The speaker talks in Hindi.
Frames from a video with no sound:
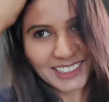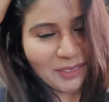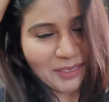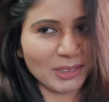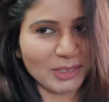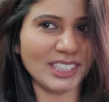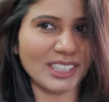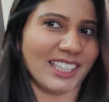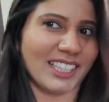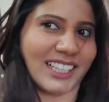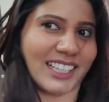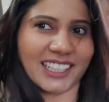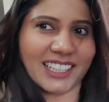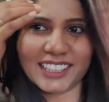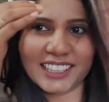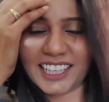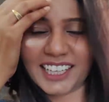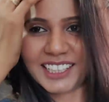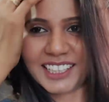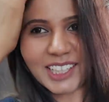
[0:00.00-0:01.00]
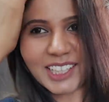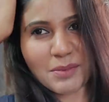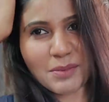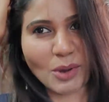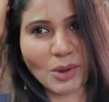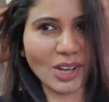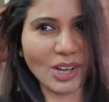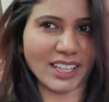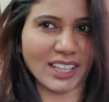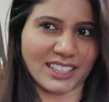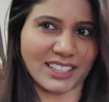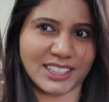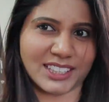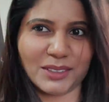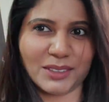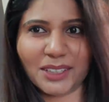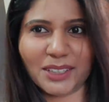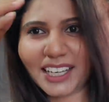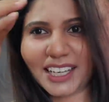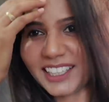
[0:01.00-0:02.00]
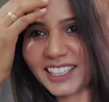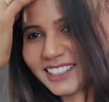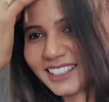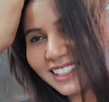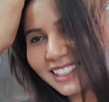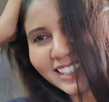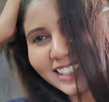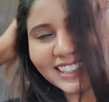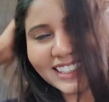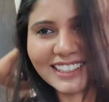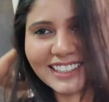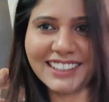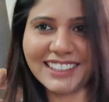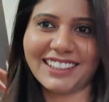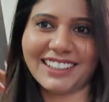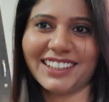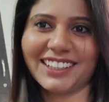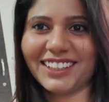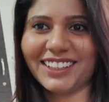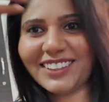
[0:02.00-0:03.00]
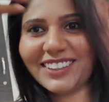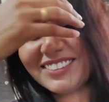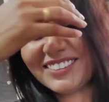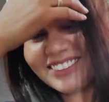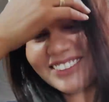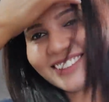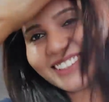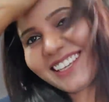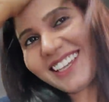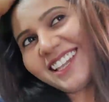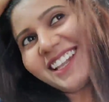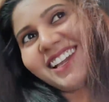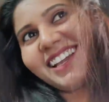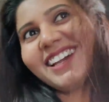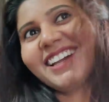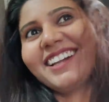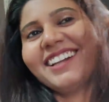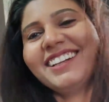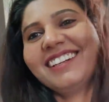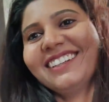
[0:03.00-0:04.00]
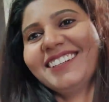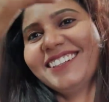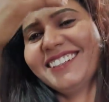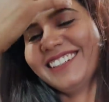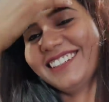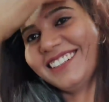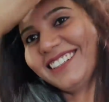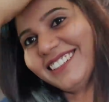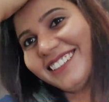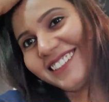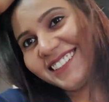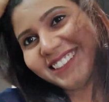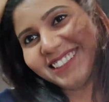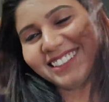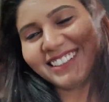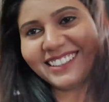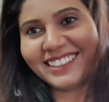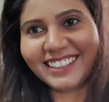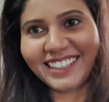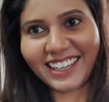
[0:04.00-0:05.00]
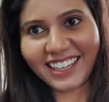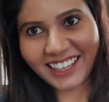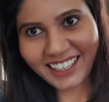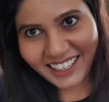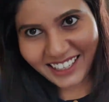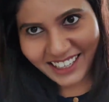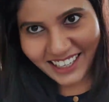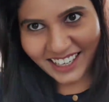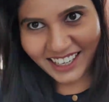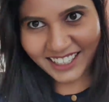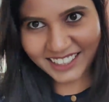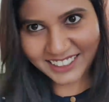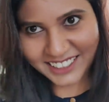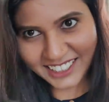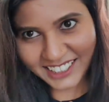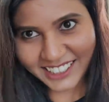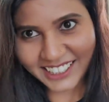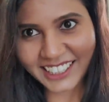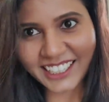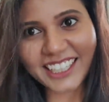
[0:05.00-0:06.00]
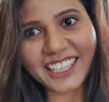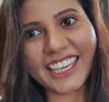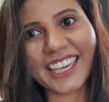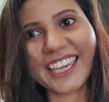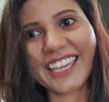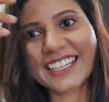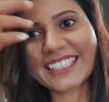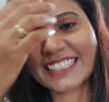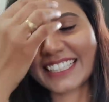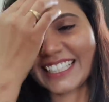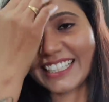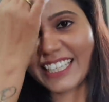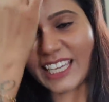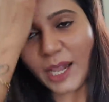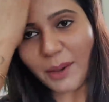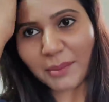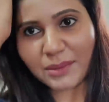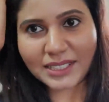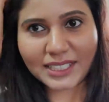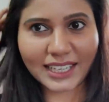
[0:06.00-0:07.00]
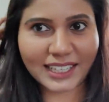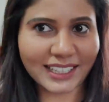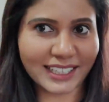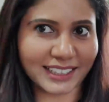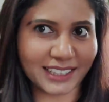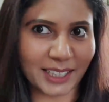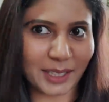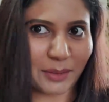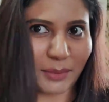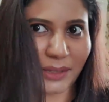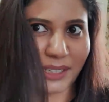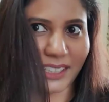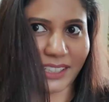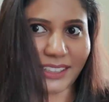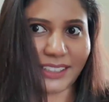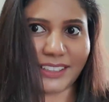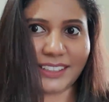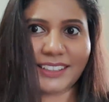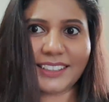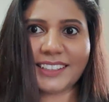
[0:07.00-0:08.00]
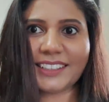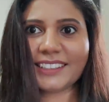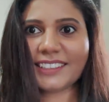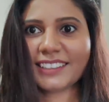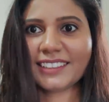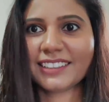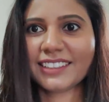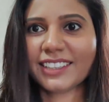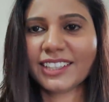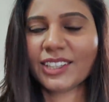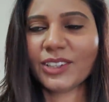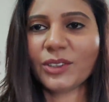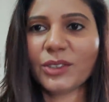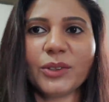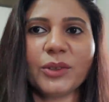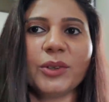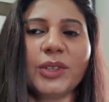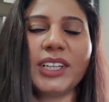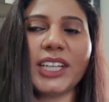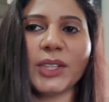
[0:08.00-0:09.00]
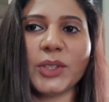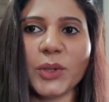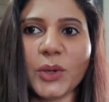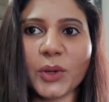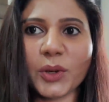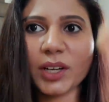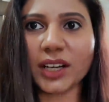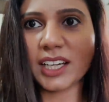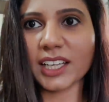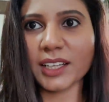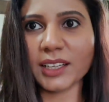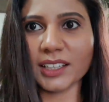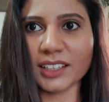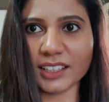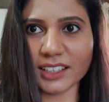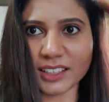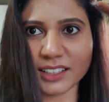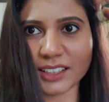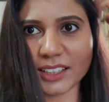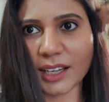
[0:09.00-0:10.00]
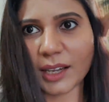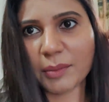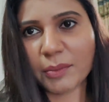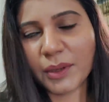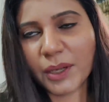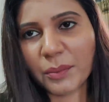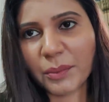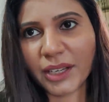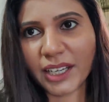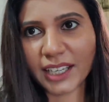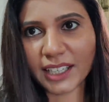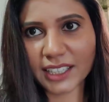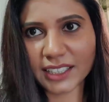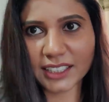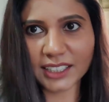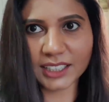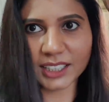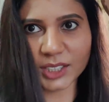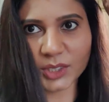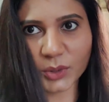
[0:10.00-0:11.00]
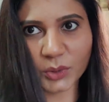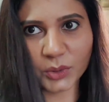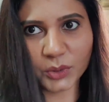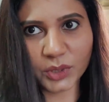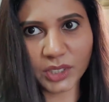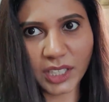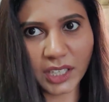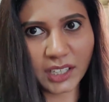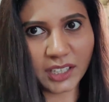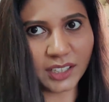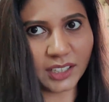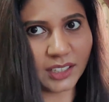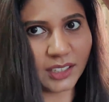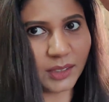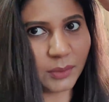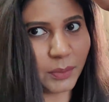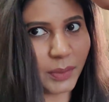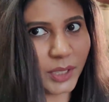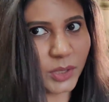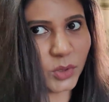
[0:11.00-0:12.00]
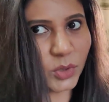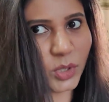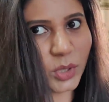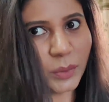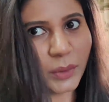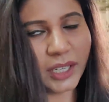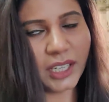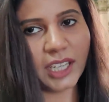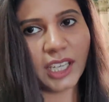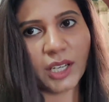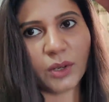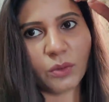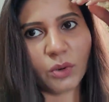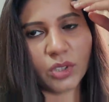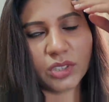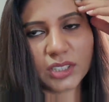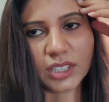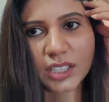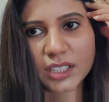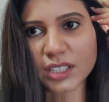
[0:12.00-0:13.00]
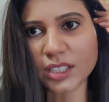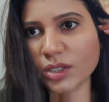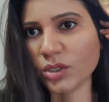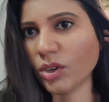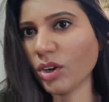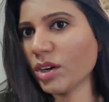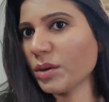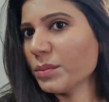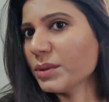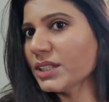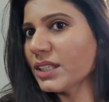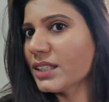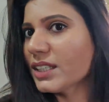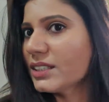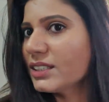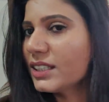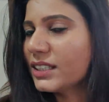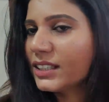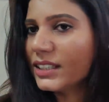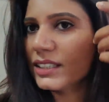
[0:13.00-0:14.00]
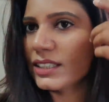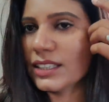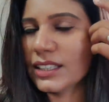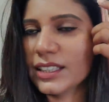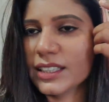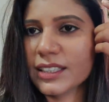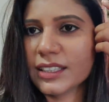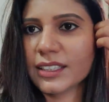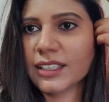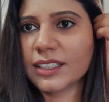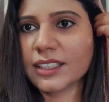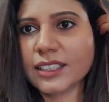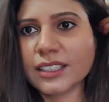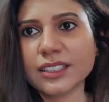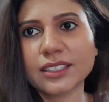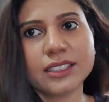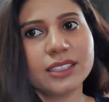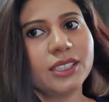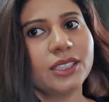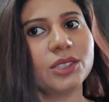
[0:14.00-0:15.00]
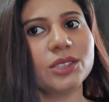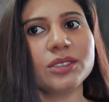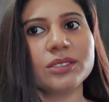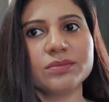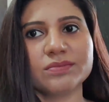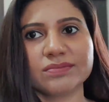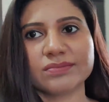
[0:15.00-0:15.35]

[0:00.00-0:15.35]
मुझे लगा था कि ये बहुत अच्छी बना के दे देंगी और क्या नहीं हेयर सिल्की नहीं हेयर सिल्की हमेशा ही रहते हैं मेरे उल्टा तो कल आपने बना के दी थी तो उल्टा परसों ही मैंने हेयर वॉश किए थे तो और भी ज़्यादा सिल्की थे देखो